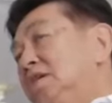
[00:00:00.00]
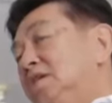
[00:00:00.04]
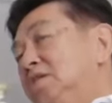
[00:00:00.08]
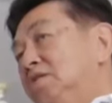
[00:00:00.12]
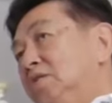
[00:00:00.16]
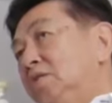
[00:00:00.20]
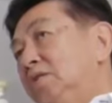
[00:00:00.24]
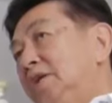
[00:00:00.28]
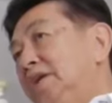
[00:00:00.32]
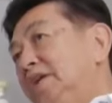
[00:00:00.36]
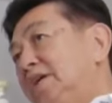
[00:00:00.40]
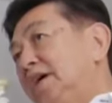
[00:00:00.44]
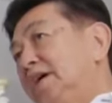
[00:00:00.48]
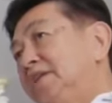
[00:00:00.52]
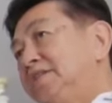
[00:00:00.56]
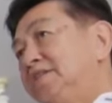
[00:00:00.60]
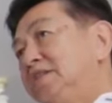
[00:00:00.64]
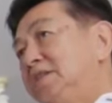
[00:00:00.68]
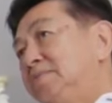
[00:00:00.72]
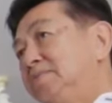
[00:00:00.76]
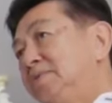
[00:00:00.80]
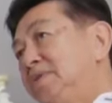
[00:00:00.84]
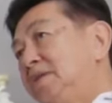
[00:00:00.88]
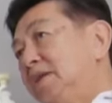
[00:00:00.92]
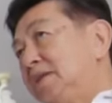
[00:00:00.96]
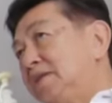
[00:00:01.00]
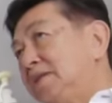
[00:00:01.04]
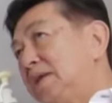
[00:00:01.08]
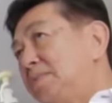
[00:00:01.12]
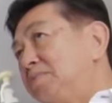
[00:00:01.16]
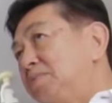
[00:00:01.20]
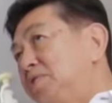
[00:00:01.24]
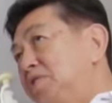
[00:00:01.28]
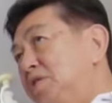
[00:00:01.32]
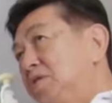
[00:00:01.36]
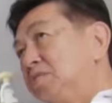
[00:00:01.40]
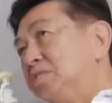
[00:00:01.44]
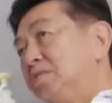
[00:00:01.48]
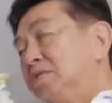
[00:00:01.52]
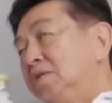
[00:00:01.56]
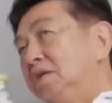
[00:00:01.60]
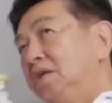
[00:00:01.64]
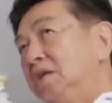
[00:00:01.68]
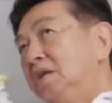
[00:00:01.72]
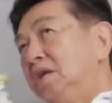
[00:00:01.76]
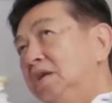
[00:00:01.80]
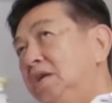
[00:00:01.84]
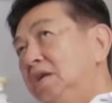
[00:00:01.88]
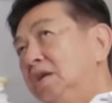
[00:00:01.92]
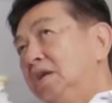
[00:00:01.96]
是最近才加入这个行
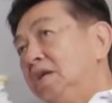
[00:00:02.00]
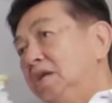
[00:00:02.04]
业，